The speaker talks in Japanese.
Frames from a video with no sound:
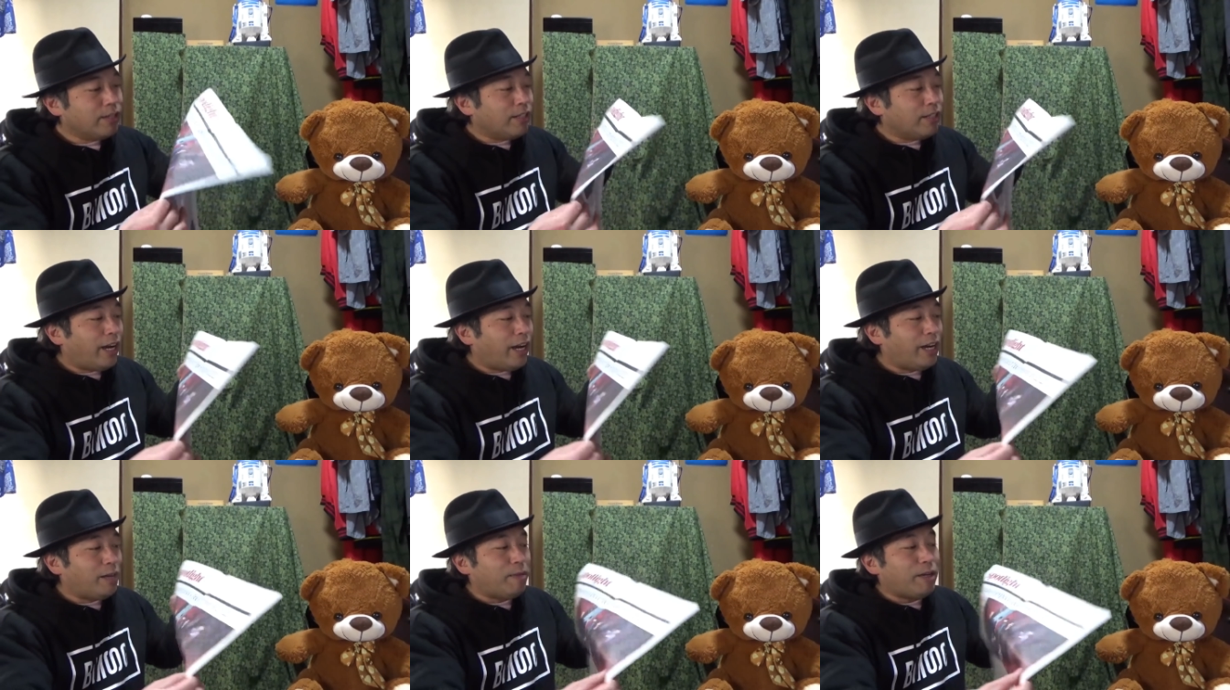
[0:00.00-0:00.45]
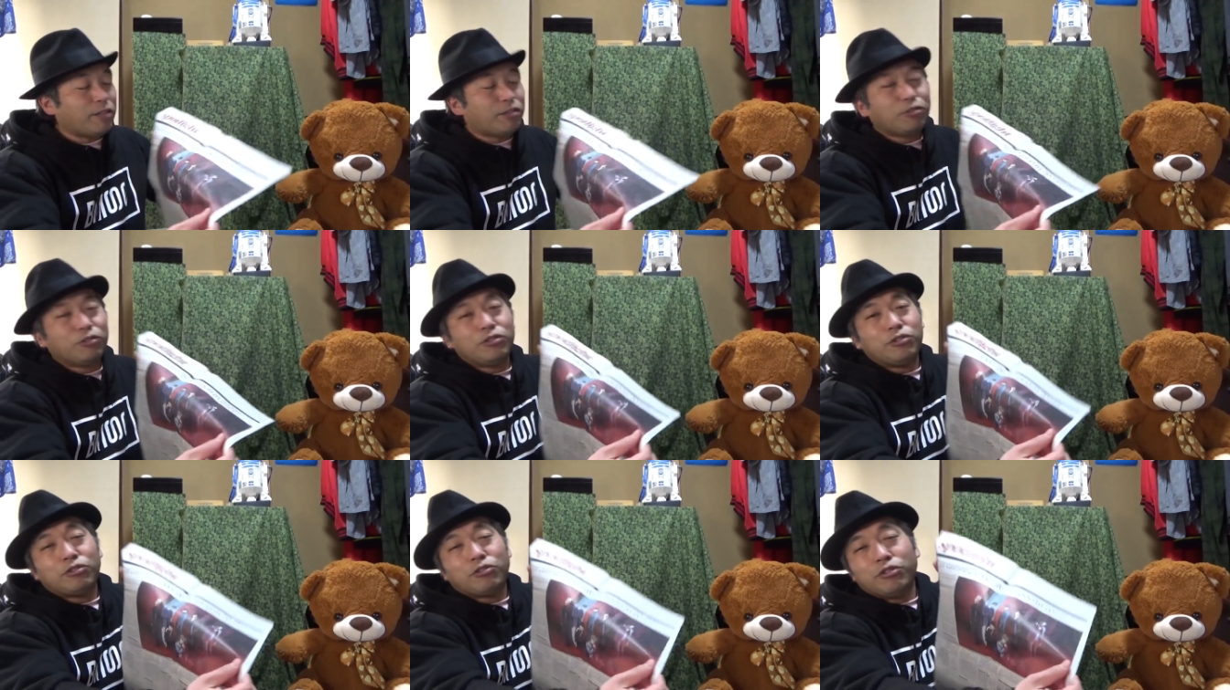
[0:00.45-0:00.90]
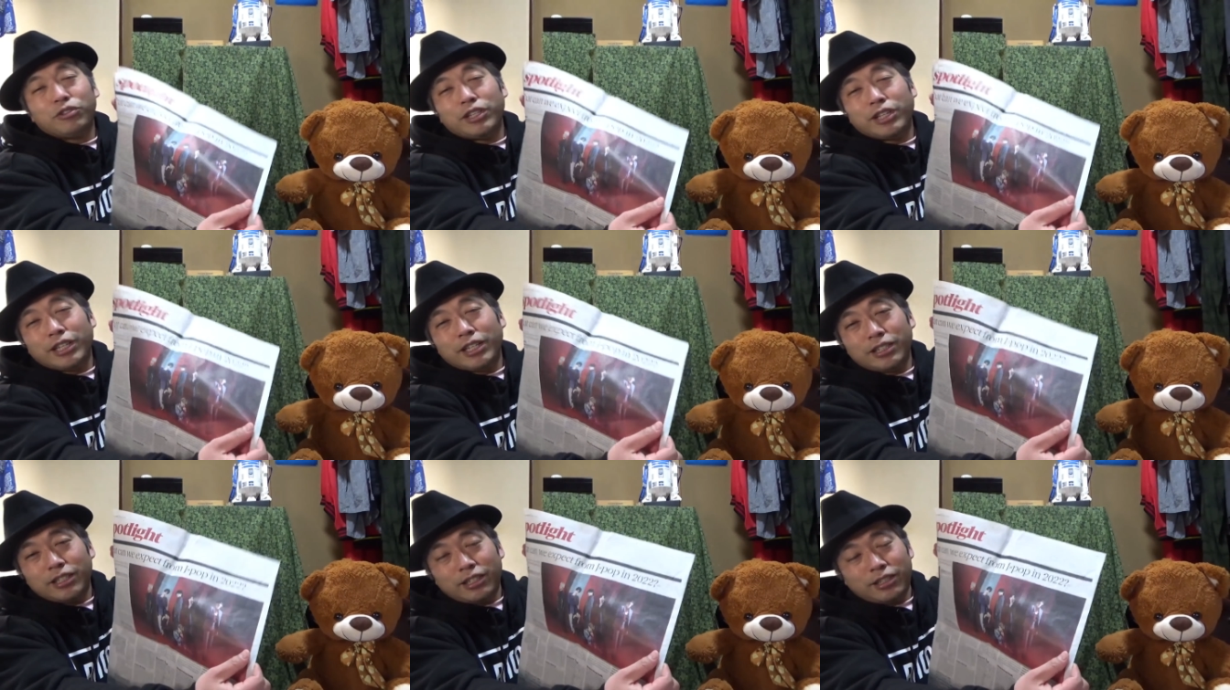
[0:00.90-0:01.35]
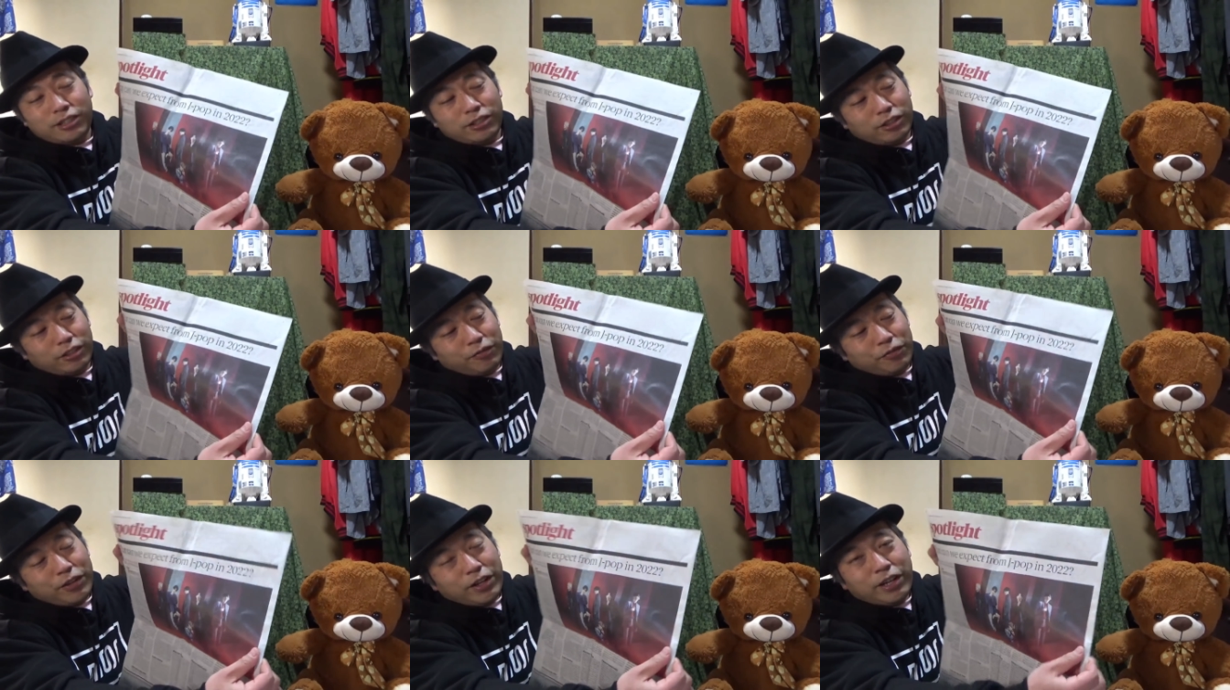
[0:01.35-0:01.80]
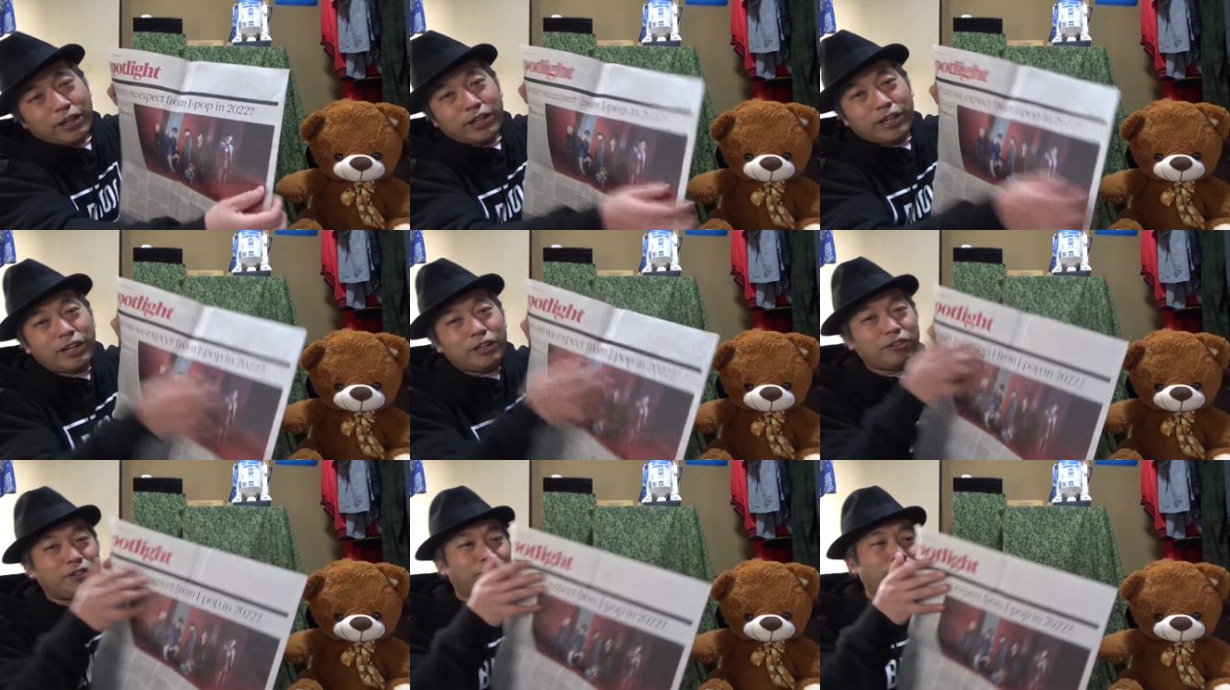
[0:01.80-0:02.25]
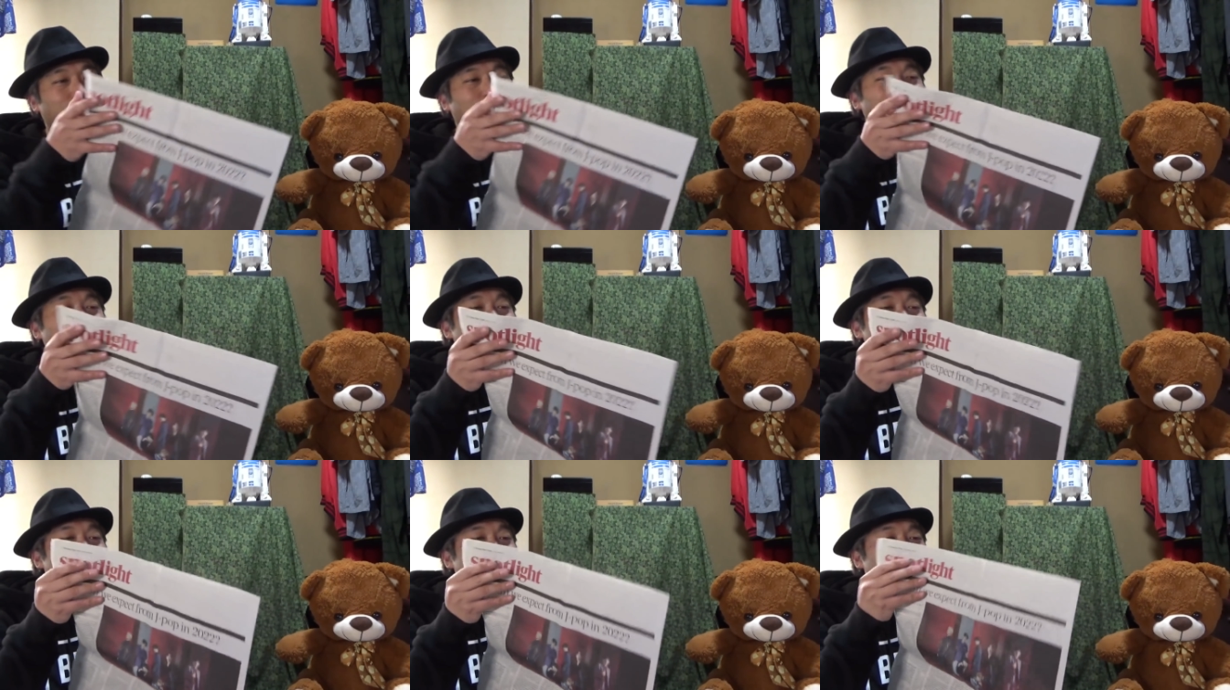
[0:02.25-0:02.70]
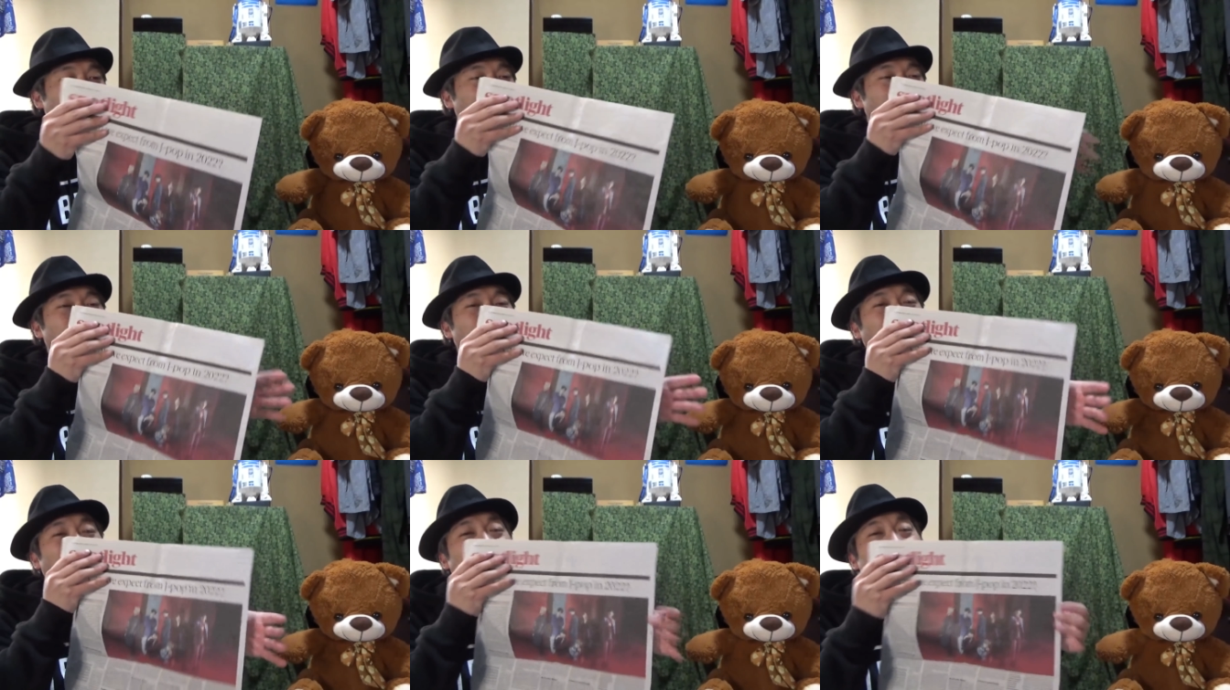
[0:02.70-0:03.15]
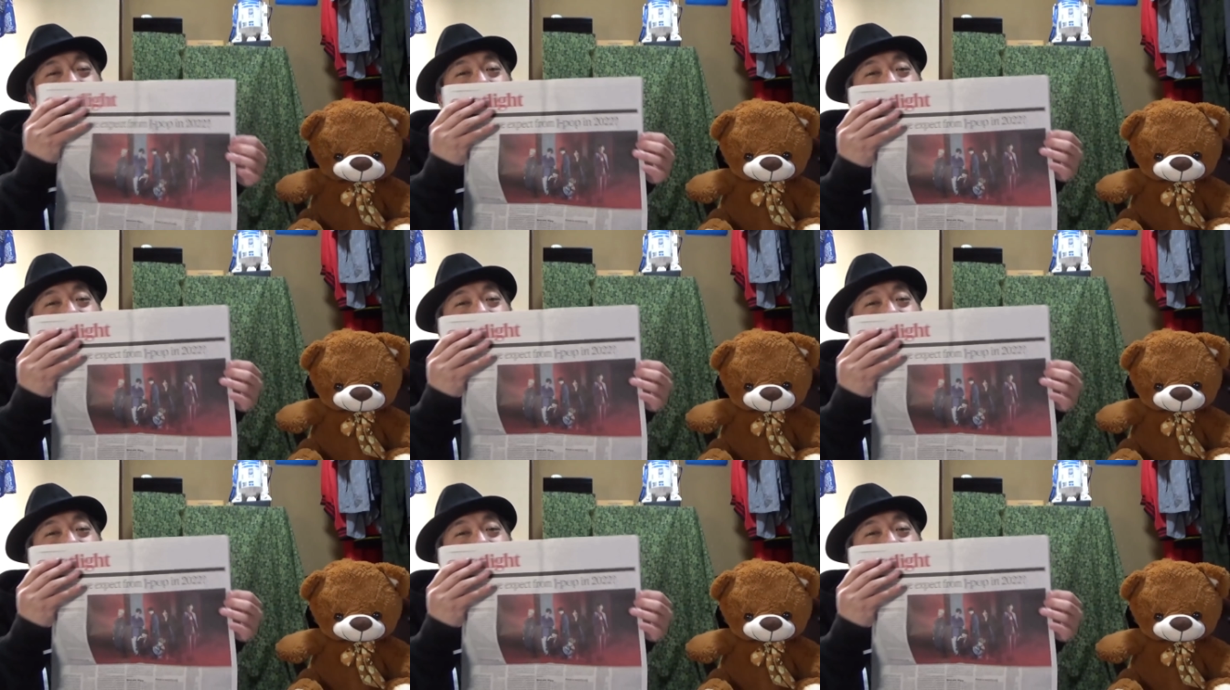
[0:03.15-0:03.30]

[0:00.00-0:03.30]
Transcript: はいまあそのこんな感じですよだからあのまあこち